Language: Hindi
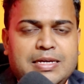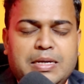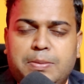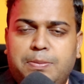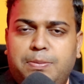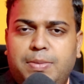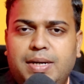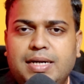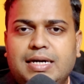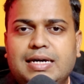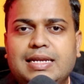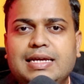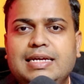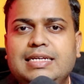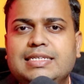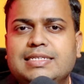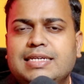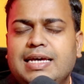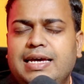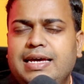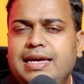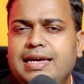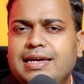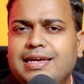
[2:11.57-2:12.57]
मगर इसका
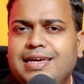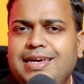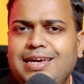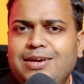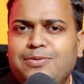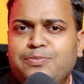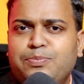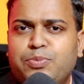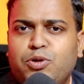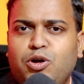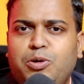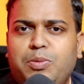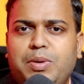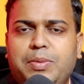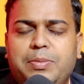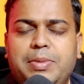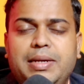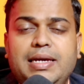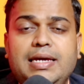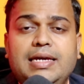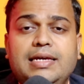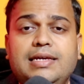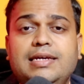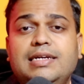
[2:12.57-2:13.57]
एक ही प्रॉब्लम
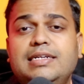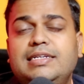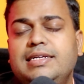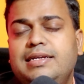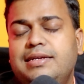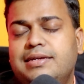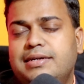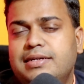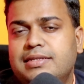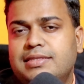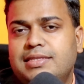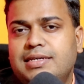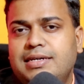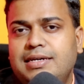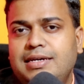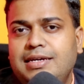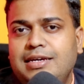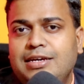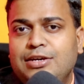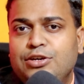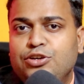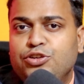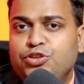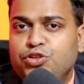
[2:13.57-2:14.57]
है ये डील करता है
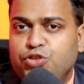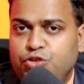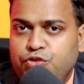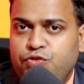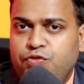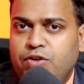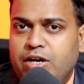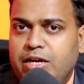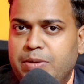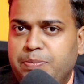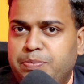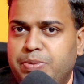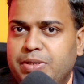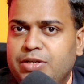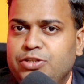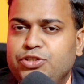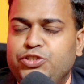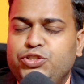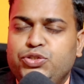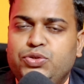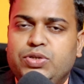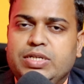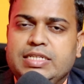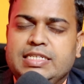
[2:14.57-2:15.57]
युवान पर
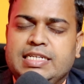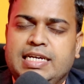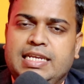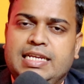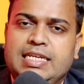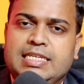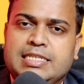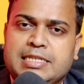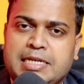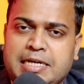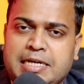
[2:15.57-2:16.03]
जो है चाइनीज